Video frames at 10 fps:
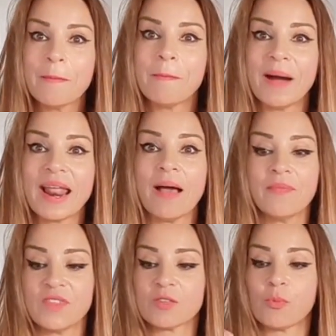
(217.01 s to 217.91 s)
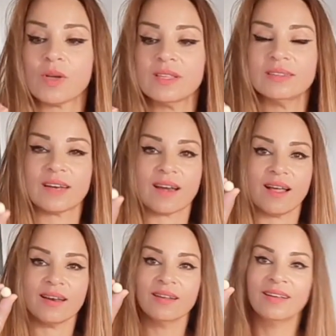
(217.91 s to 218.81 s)
para después de
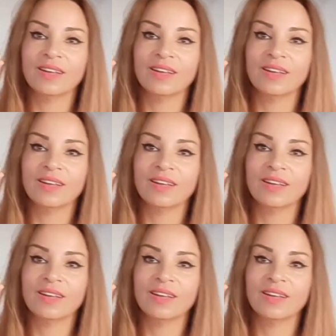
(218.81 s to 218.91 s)
entrenar